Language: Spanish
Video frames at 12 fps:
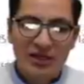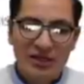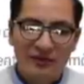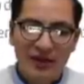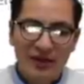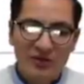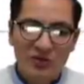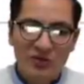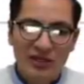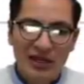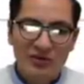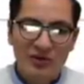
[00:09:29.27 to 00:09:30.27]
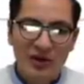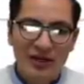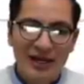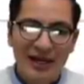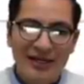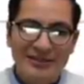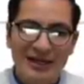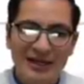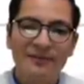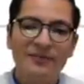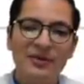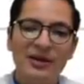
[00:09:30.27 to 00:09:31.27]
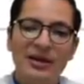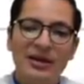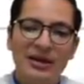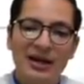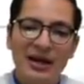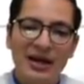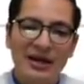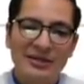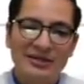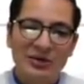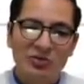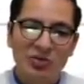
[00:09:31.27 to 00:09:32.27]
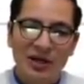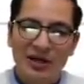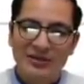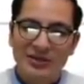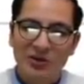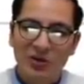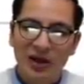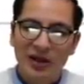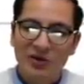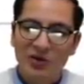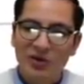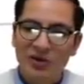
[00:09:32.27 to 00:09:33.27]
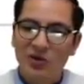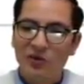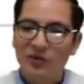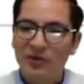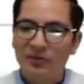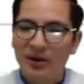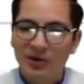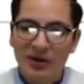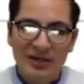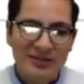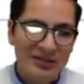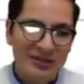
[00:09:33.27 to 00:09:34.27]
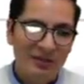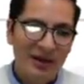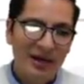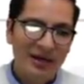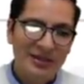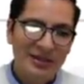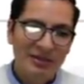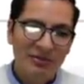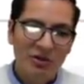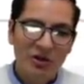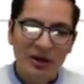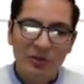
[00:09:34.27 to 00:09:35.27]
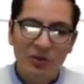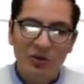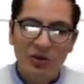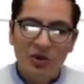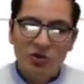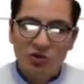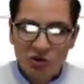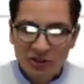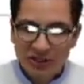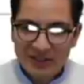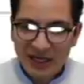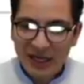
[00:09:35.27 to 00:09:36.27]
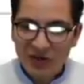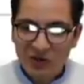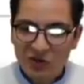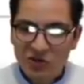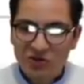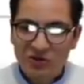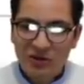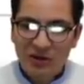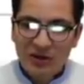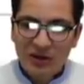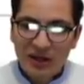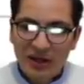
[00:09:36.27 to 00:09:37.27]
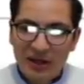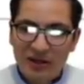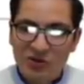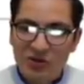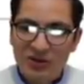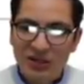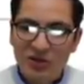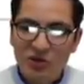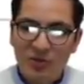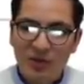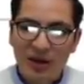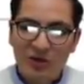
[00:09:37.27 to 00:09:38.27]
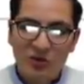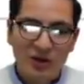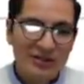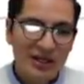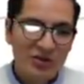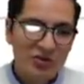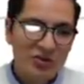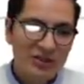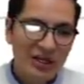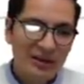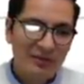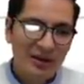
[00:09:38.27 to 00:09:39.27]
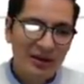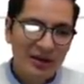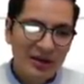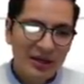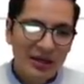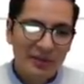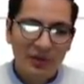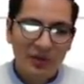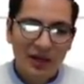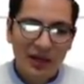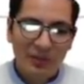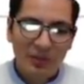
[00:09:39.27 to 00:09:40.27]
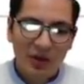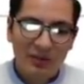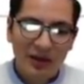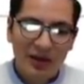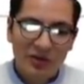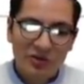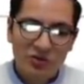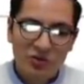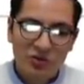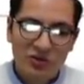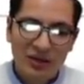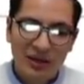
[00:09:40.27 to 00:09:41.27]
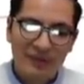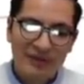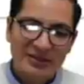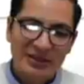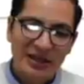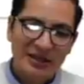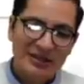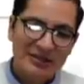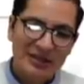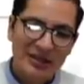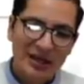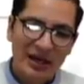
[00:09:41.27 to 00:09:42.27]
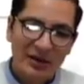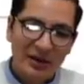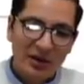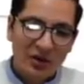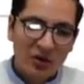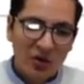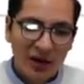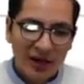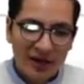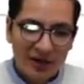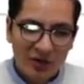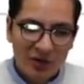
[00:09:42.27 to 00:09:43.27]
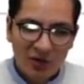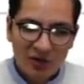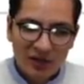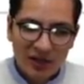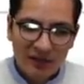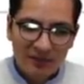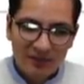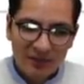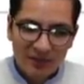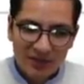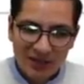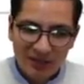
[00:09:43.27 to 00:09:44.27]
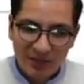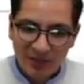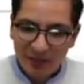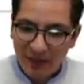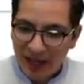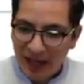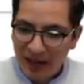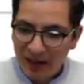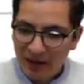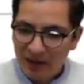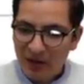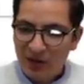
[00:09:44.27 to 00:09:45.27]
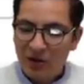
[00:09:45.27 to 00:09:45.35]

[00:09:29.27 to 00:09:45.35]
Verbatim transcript: artefactos de alto alcance. Las autoridades de Corea del Norte confirmaron que esta semana se han llevado a cabo dos ensayos eh, en su intento por actualizar su sistema y poner a prueba sus capacidades. Así que Corea del Norte se prepara,